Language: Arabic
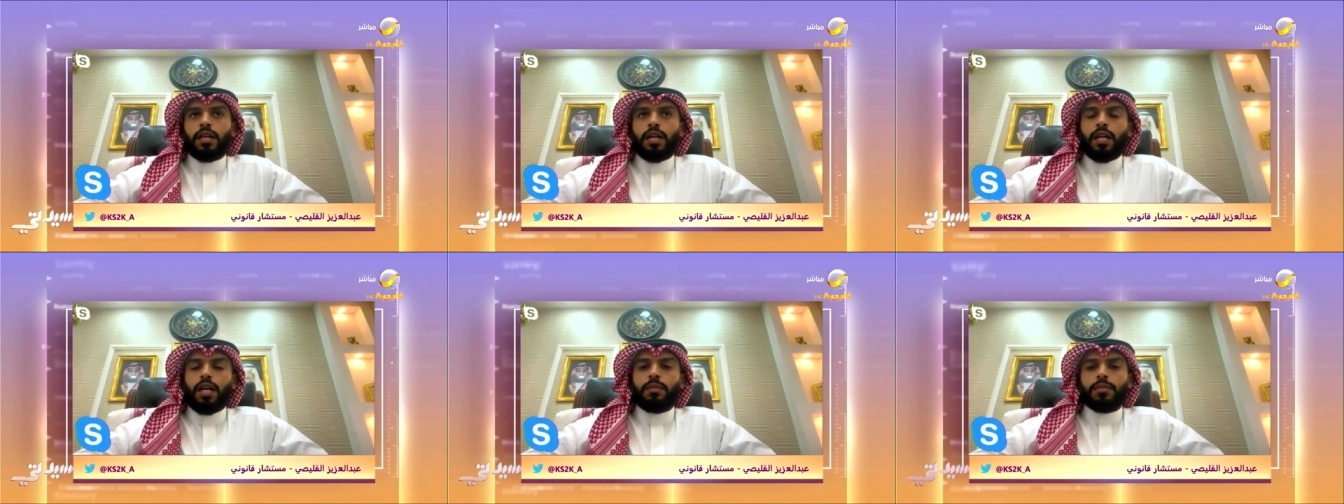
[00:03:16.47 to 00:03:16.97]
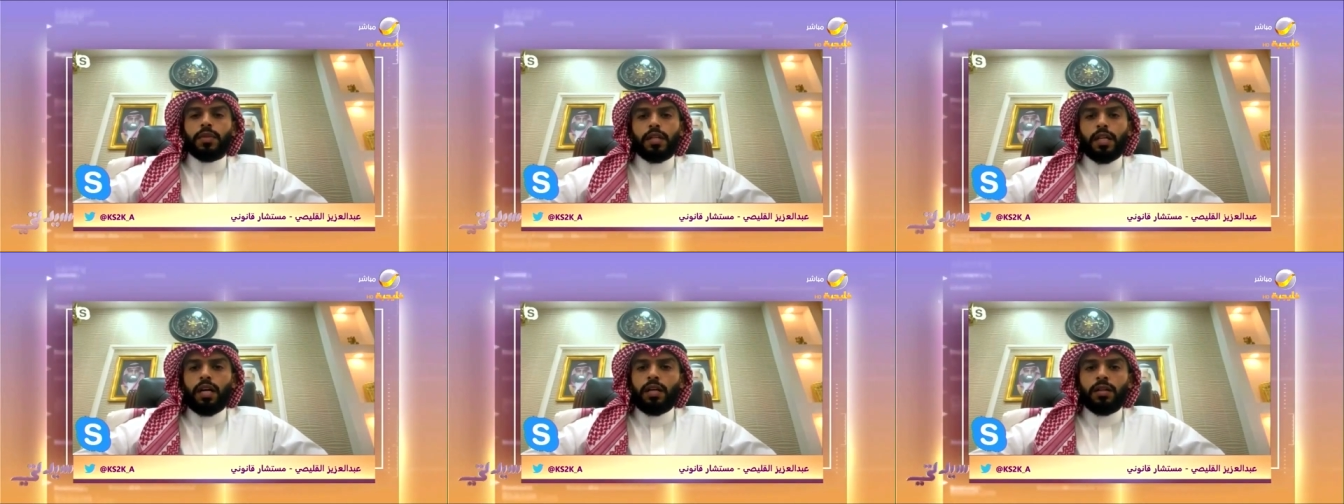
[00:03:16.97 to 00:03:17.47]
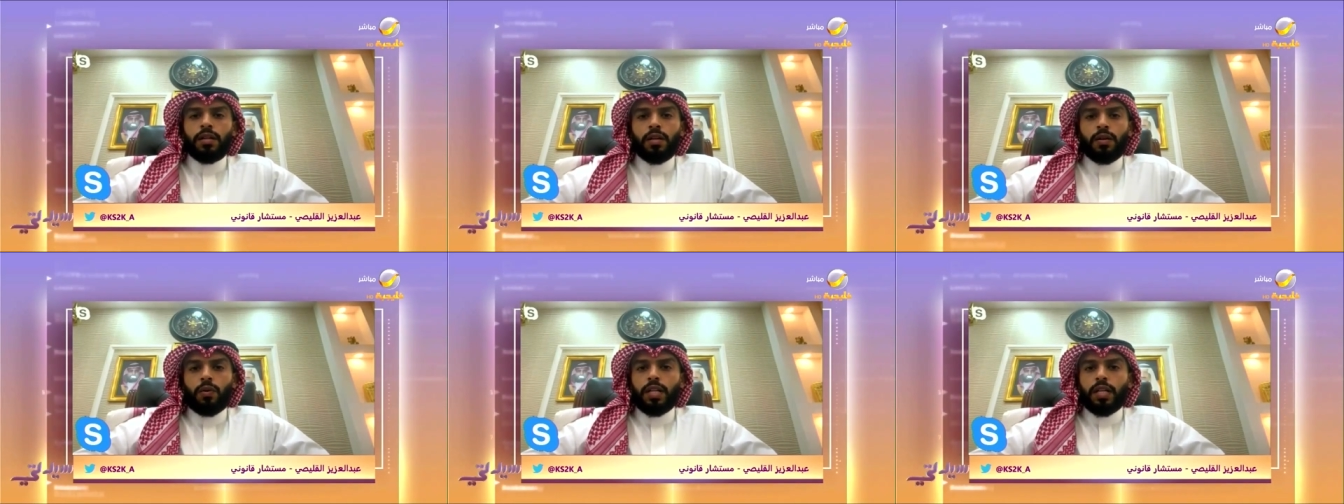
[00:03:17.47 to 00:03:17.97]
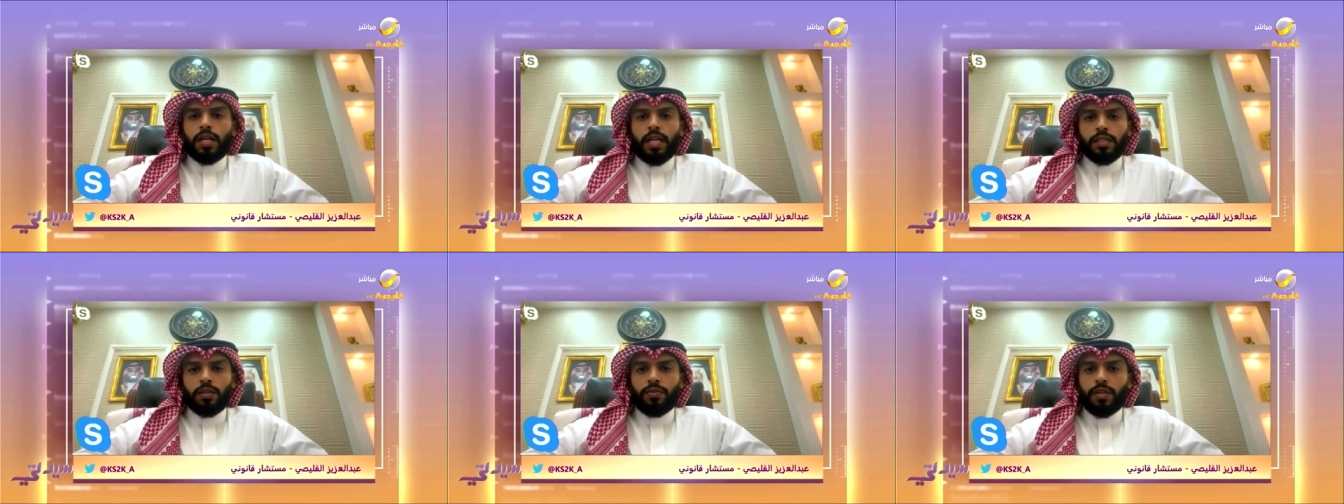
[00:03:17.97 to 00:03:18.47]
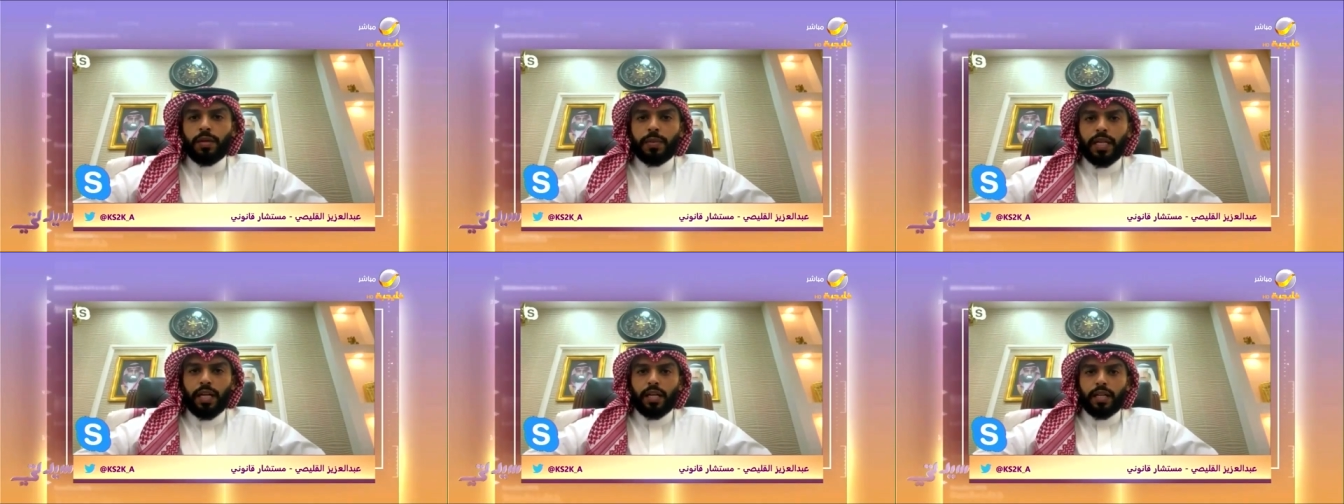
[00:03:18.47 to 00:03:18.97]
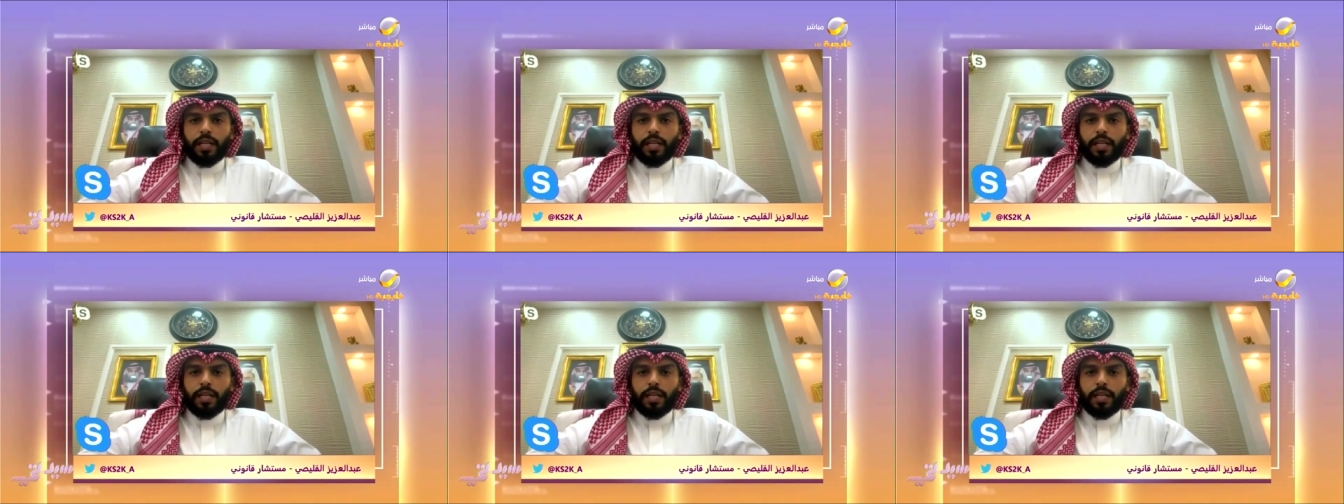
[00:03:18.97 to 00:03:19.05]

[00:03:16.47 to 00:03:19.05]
الحمد لله وهذا كان توفيق من الله يعني